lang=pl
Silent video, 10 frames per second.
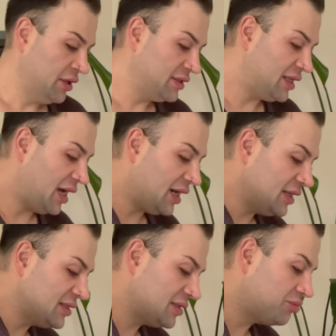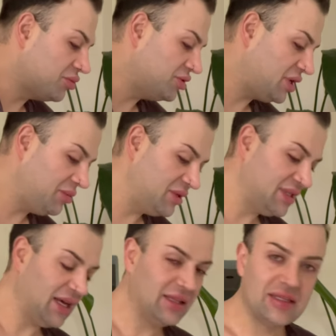zaraz pójdziemy z
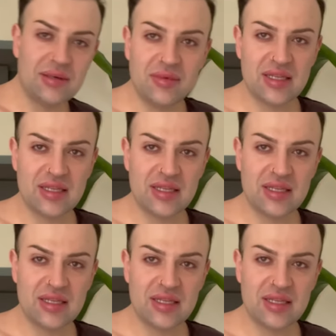Hadesem na